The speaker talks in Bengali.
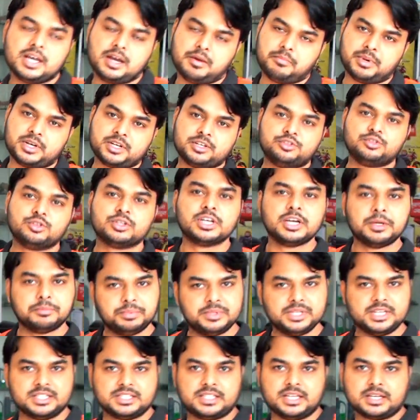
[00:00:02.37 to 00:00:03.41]
আমরা কিছু গিফট
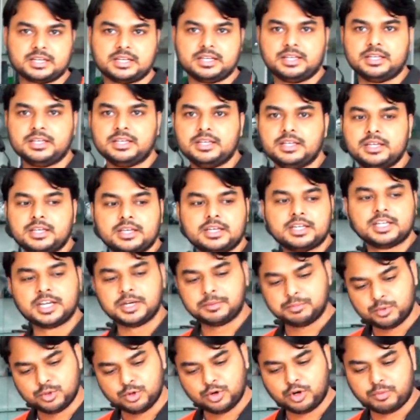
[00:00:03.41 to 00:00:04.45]
দিয়ে থাকি
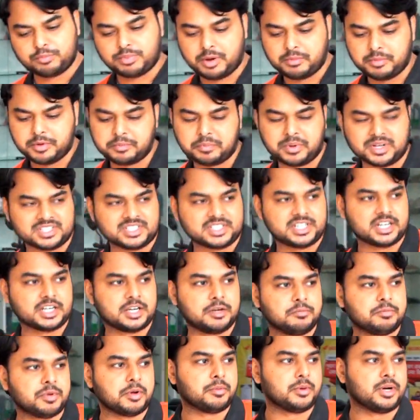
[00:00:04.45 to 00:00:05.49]
গিফটগুলো পাবেন পাঁচটা
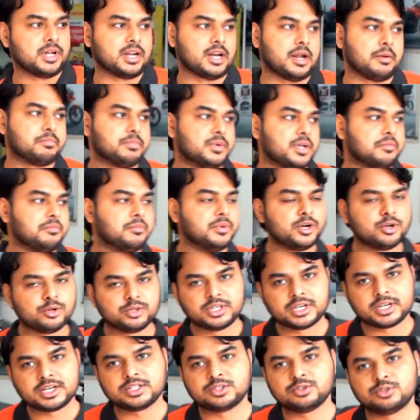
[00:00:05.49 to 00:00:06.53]
গিফট পাবেন আর আপনার ভিডিও
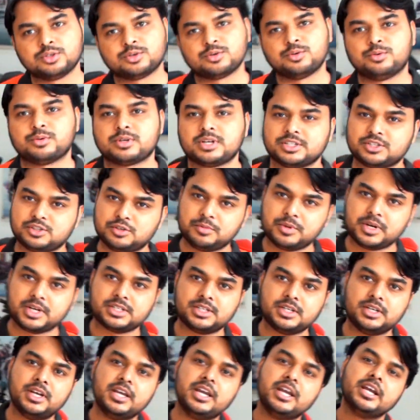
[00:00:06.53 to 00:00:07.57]
দেখে যদি কোনো কাস্টমার
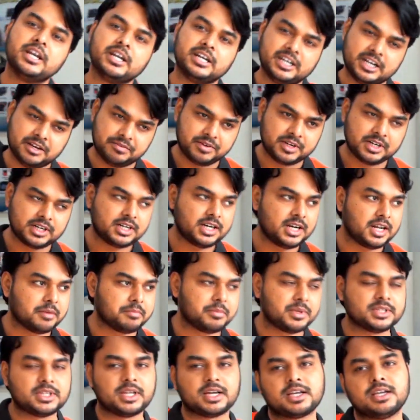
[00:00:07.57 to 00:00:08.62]
আসে ডেফিনেটলি
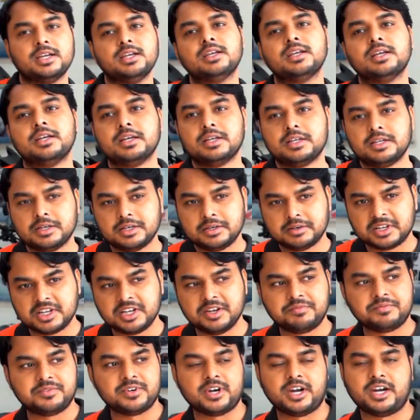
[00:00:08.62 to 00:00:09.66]
আমরা তাকে
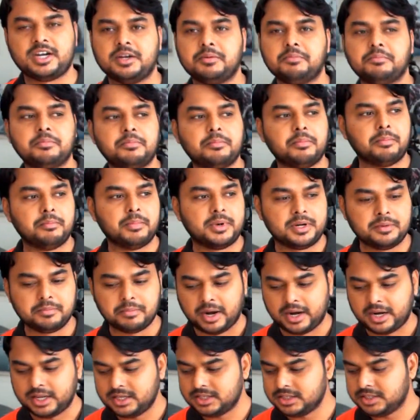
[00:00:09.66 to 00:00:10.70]
গিফটের আইটেম মানে
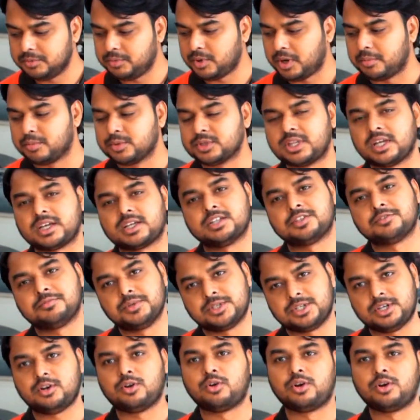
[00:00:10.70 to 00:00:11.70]
বাড়িয়ে দেবো এবং তাকে স্পেশাল